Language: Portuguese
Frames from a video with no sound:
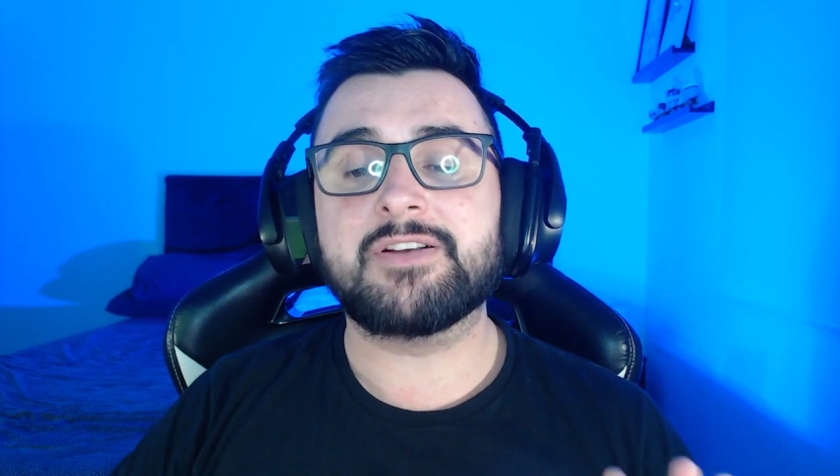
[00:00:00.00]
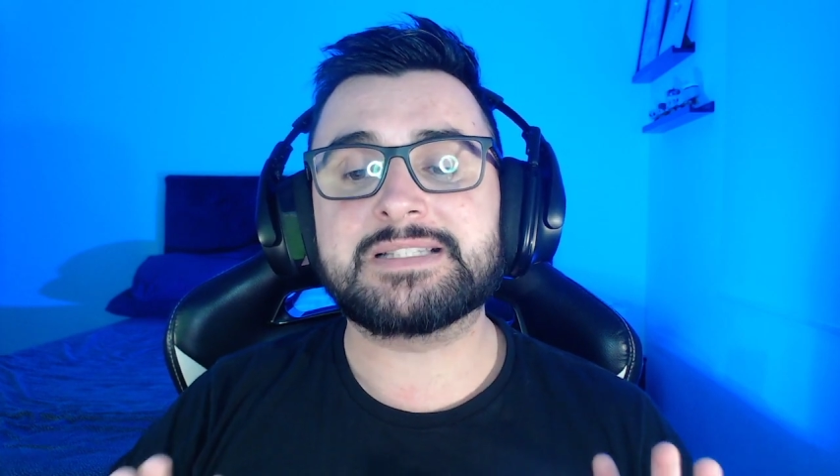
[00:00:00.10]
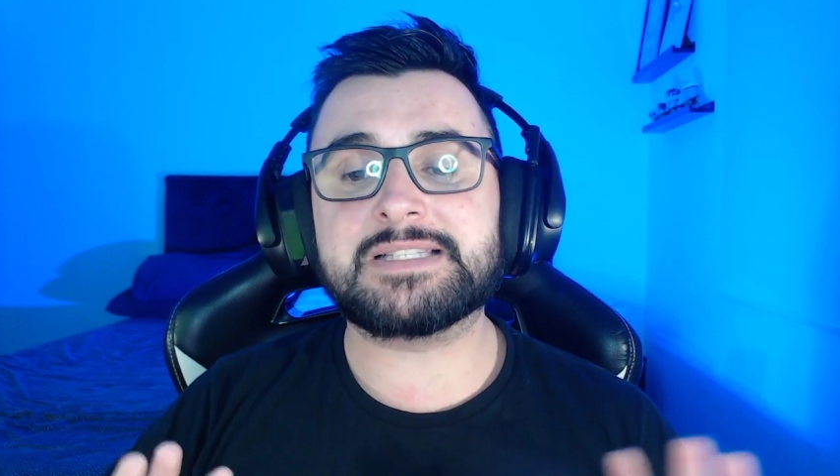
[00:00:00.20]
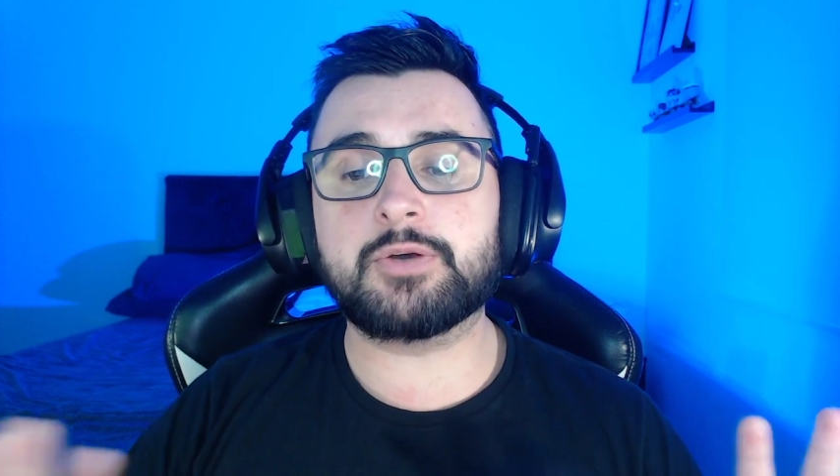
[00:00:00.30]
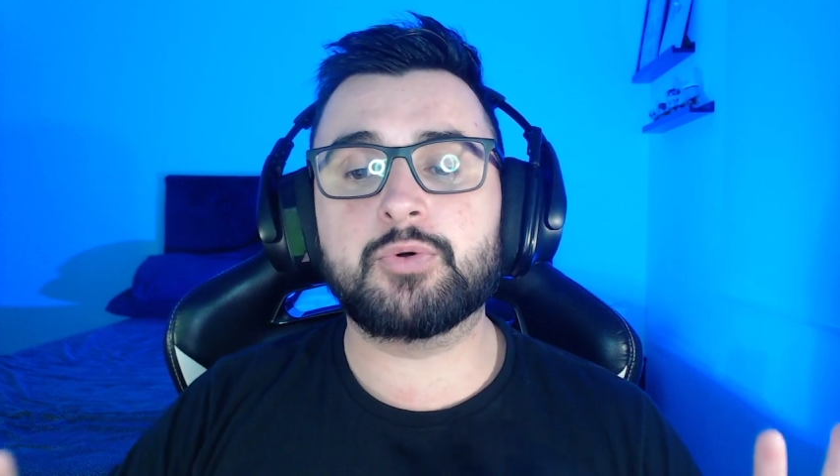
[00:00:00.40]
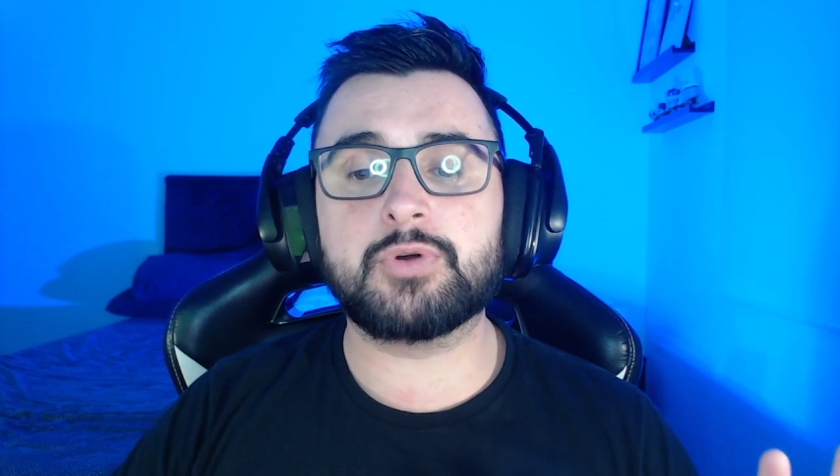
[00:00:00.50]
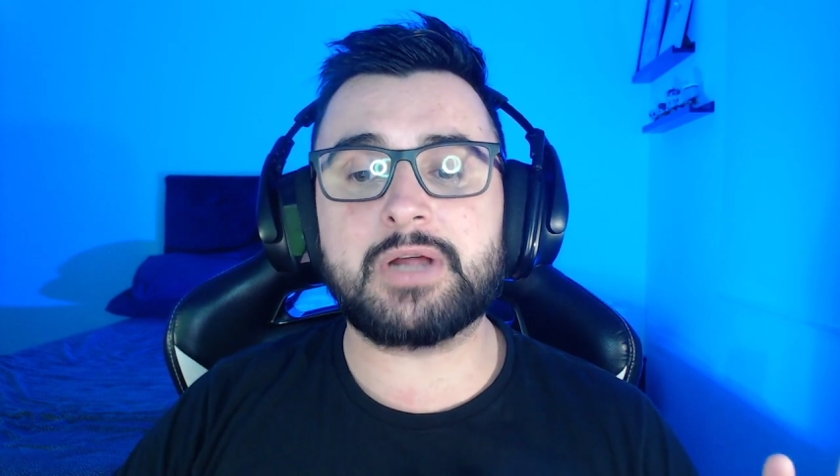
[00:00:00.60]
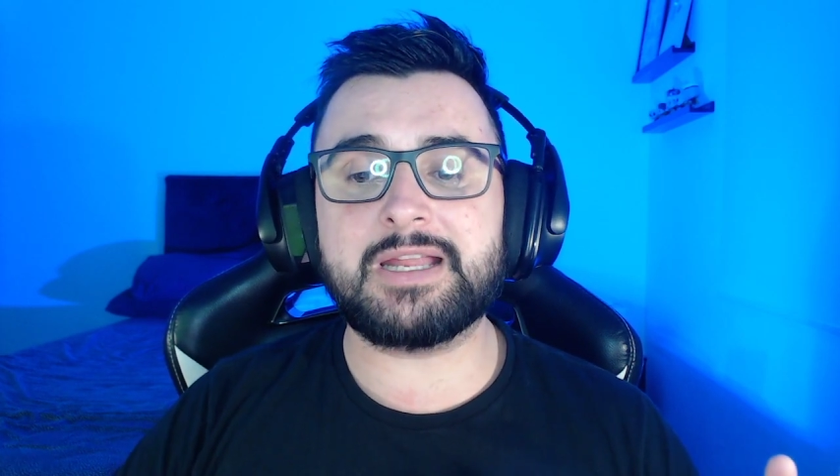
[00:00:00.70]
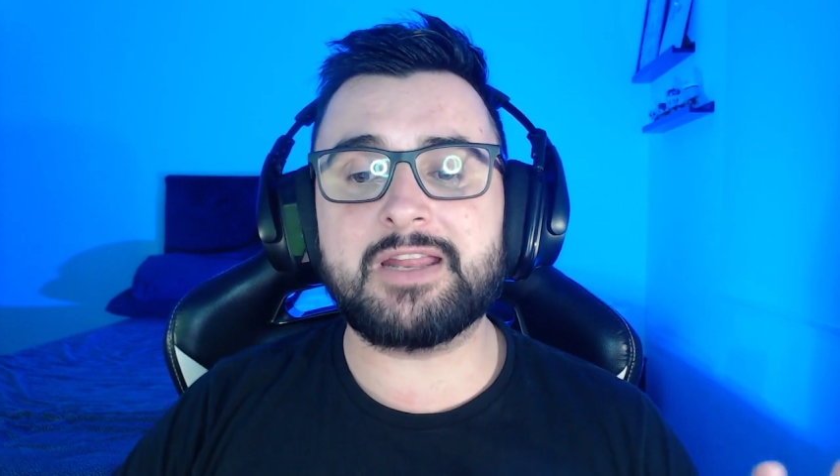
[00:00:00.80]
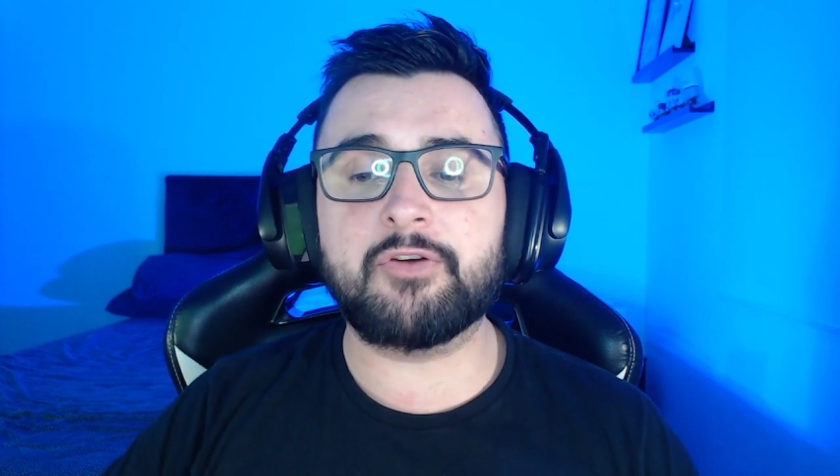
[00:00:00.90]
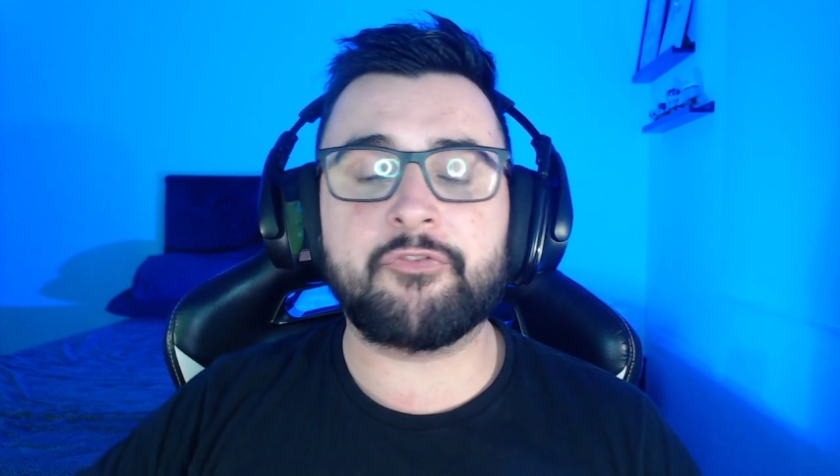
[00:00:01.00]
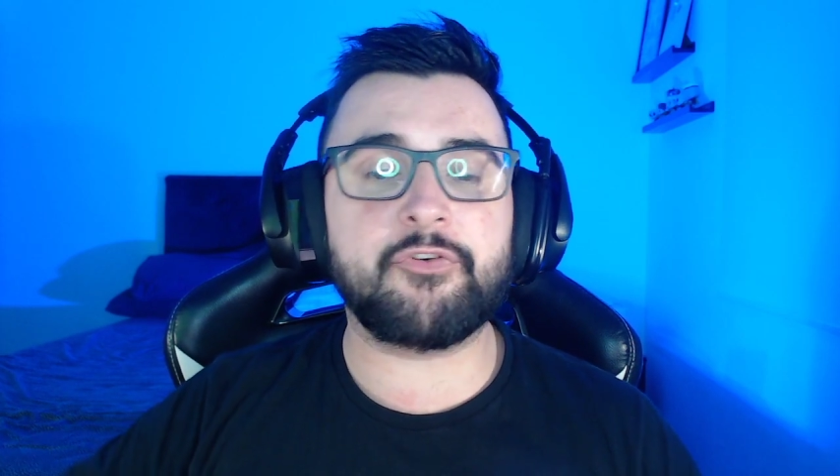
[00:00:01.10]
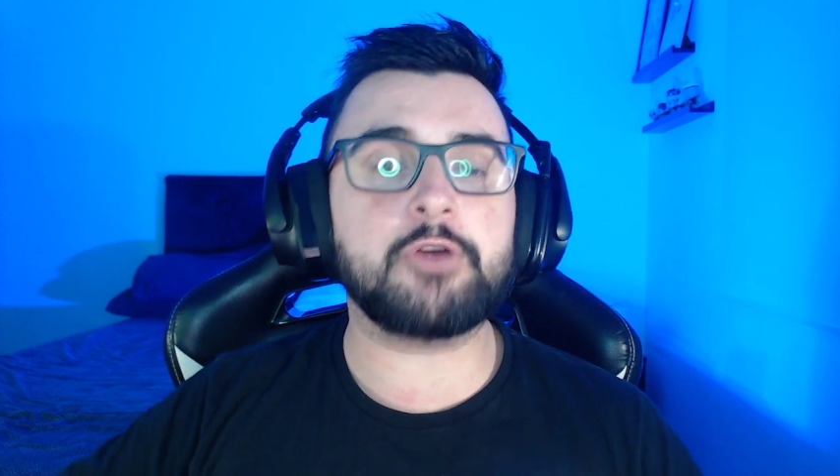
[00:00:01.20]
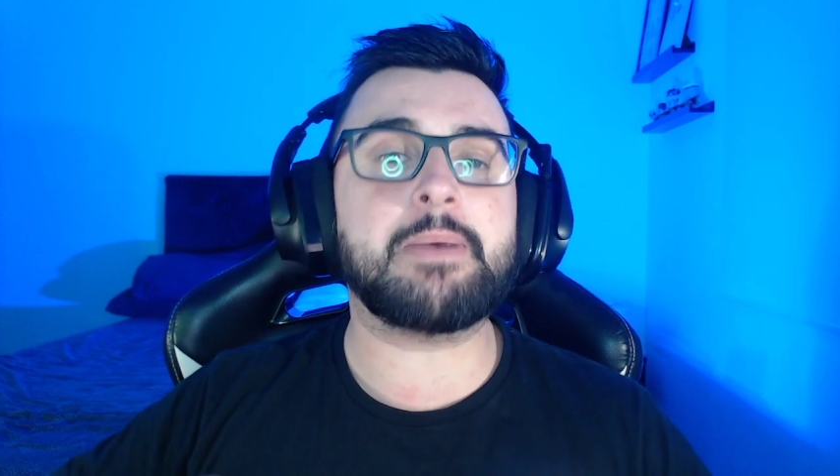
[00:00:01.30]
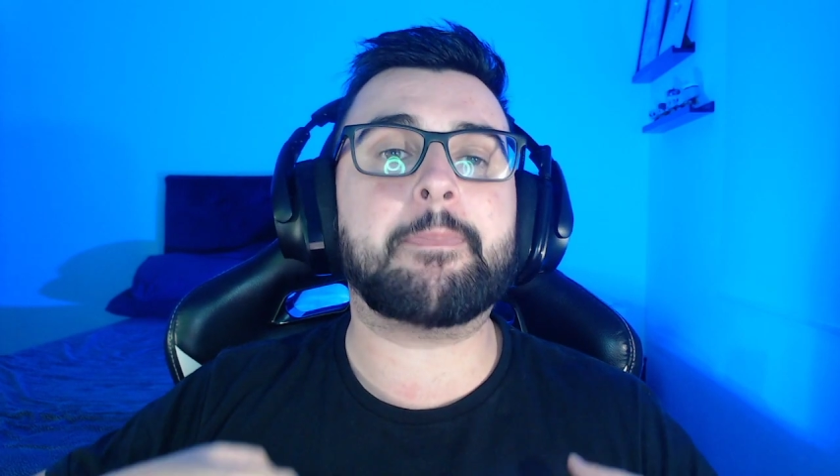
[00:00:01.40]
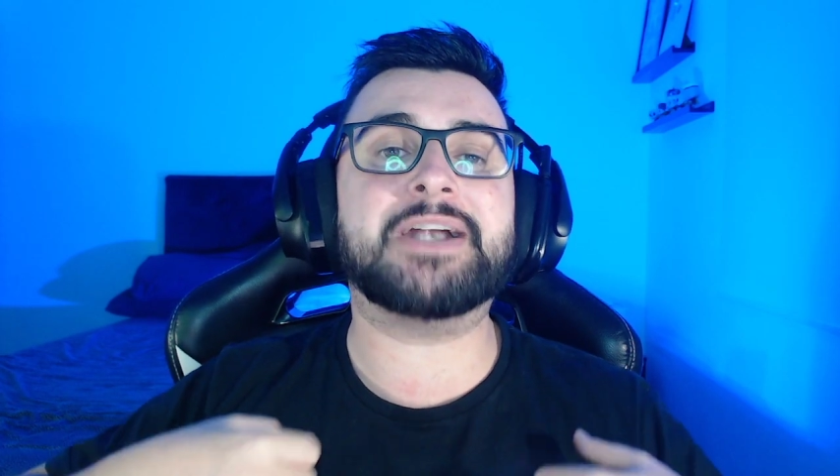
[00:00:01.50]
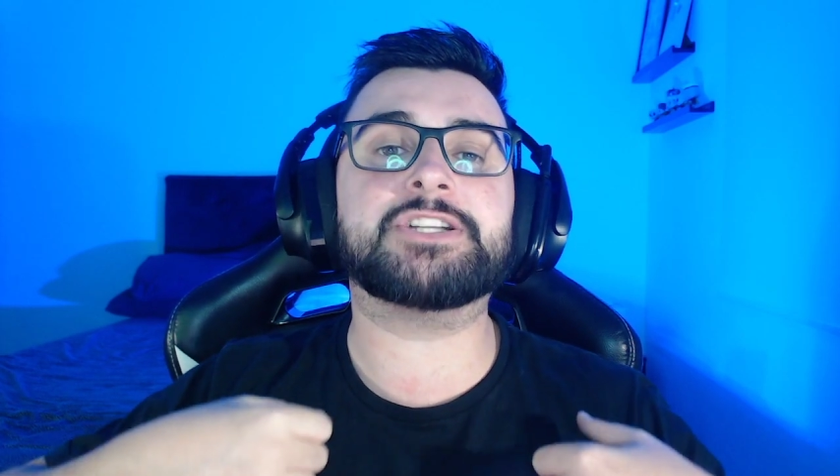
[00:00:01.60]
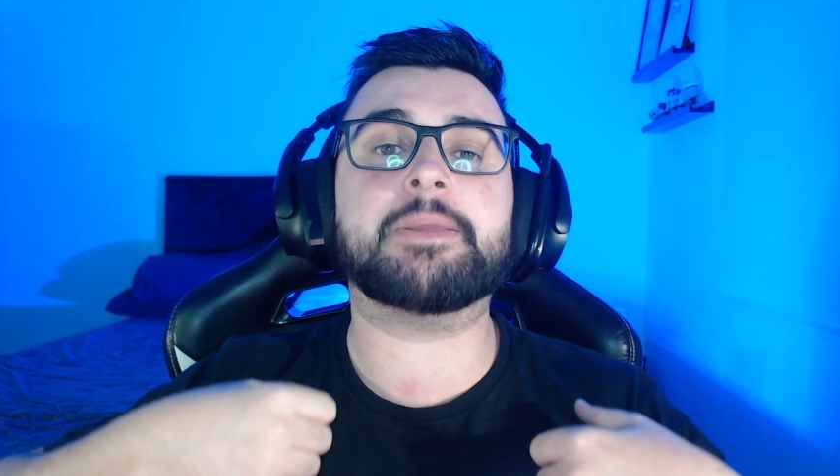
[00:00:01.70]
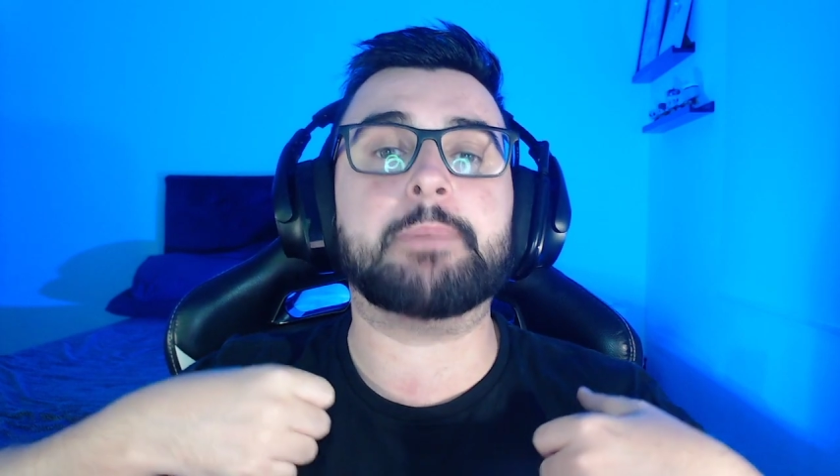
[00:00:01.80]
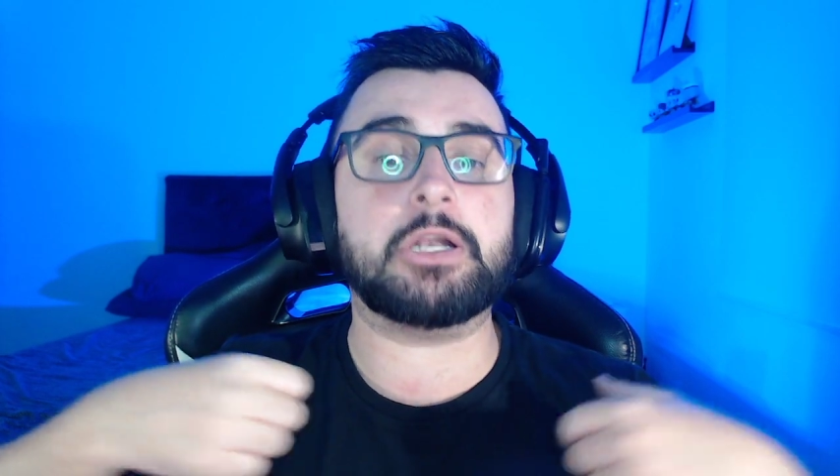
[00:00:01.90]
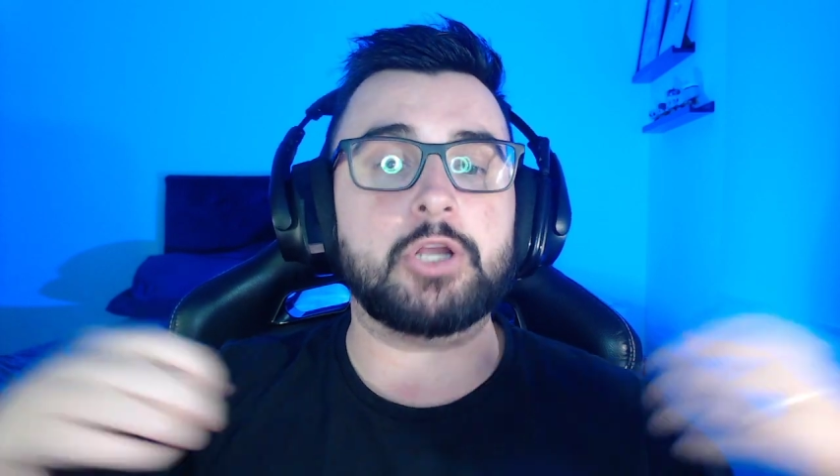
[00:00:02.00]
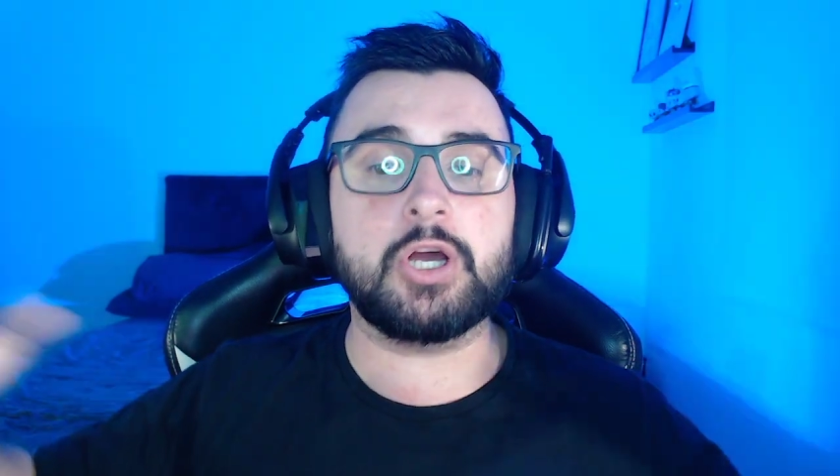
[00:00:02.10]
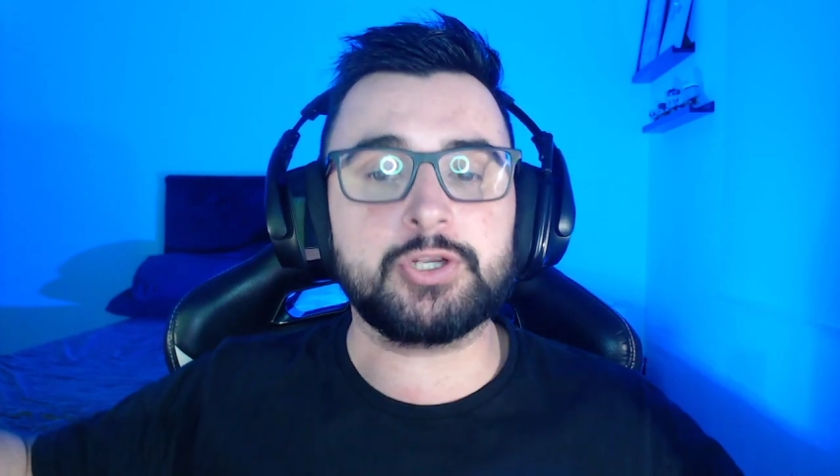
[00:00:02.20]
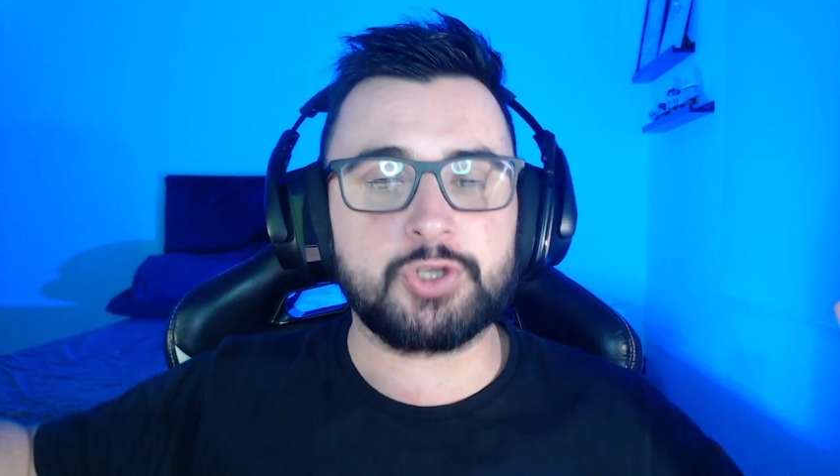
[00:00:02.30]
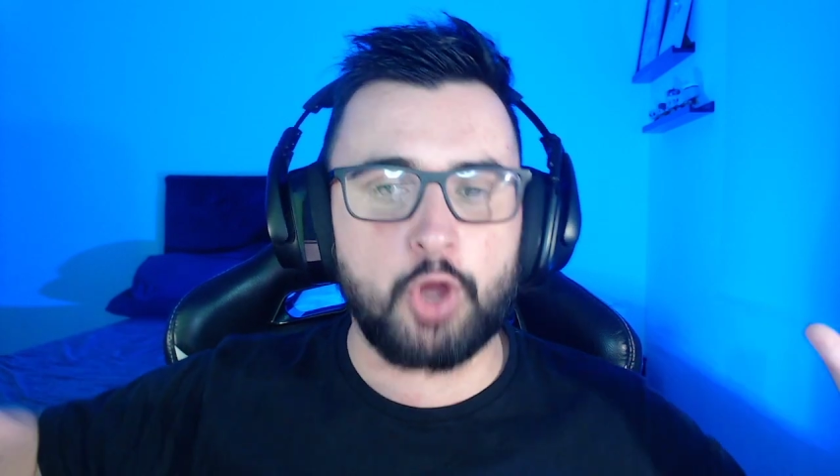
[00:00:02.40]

Segura ali, não foi uma partida brilhante,